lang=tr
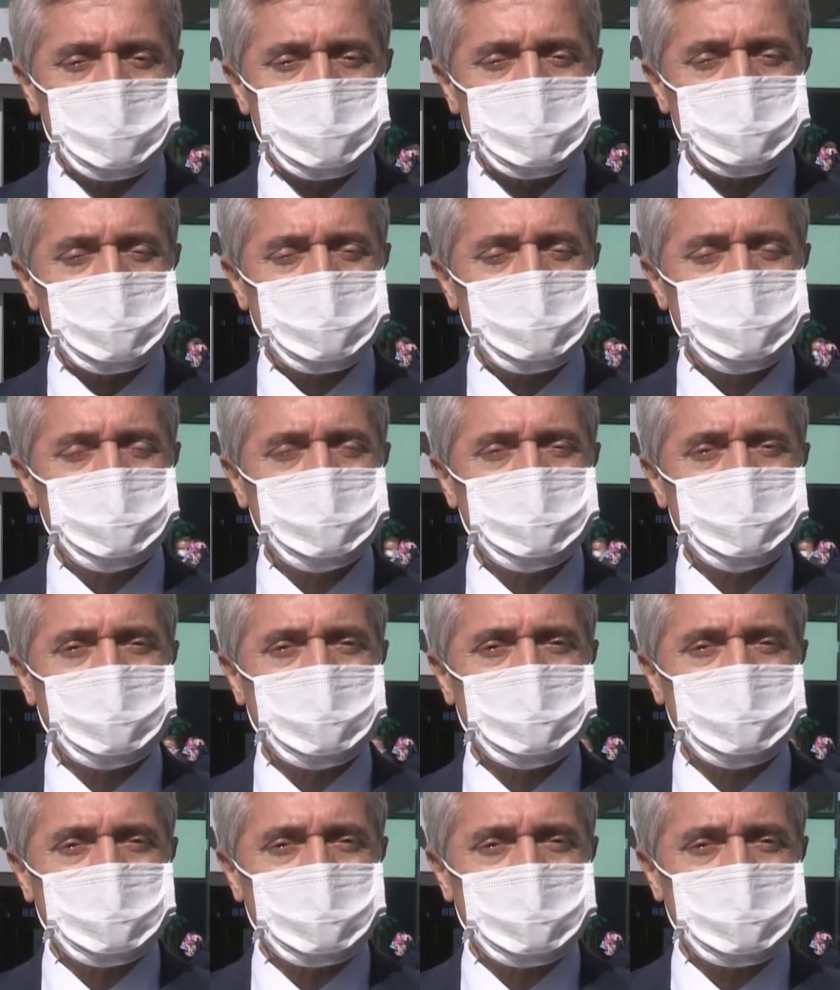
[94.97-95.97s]
Solunum
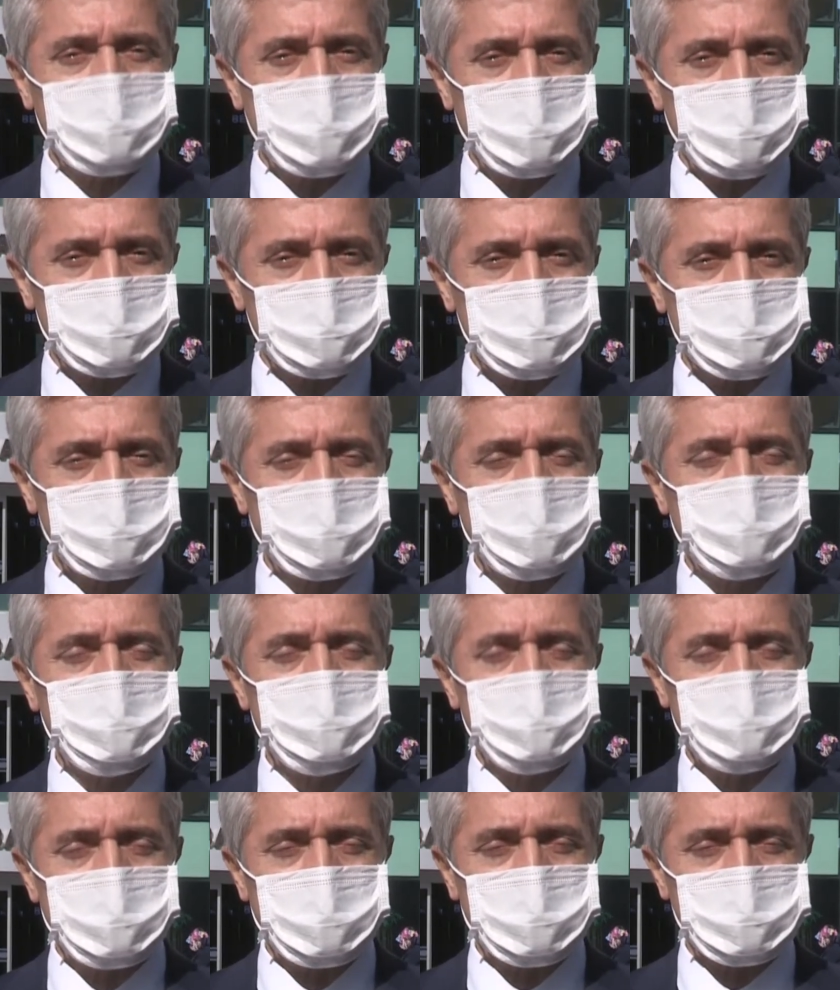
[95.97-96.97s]
destek cihazına
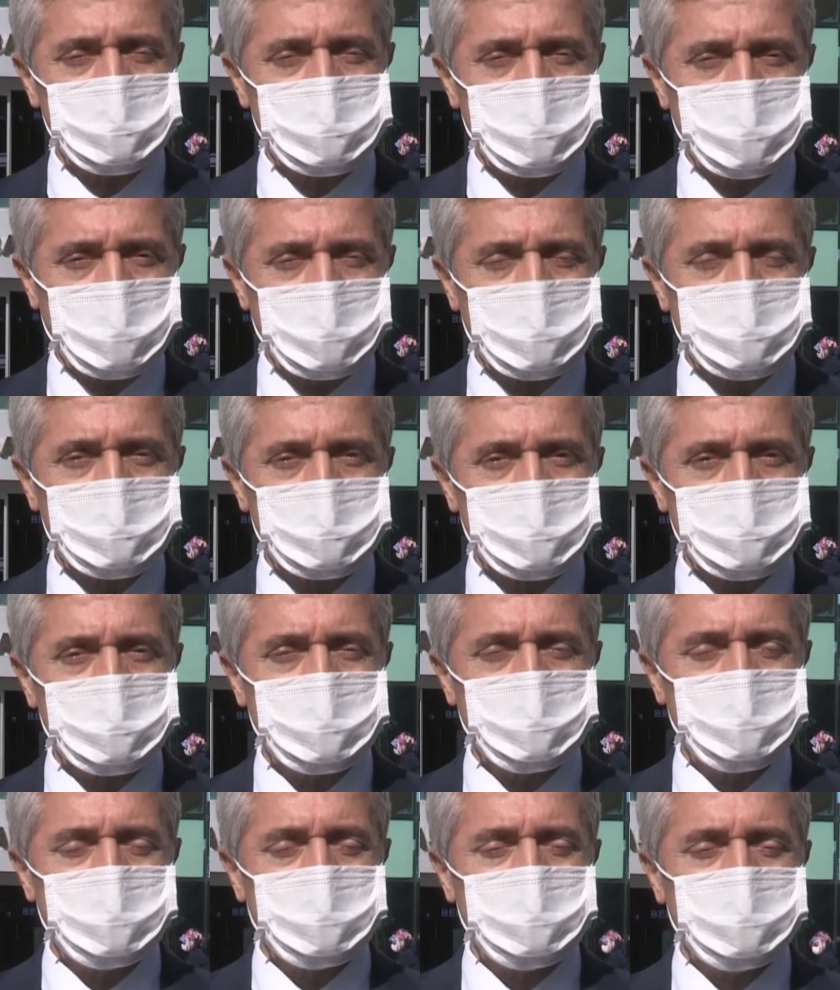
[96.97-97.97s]
ihtiyaç duyan
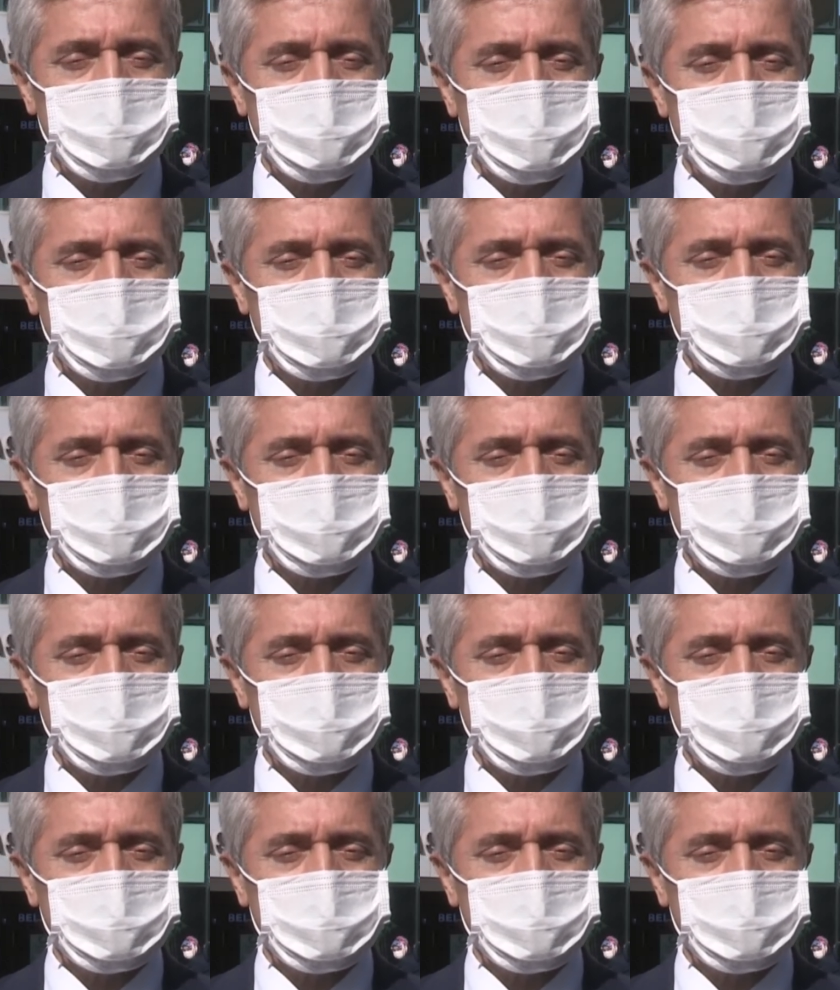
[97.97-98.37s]
e,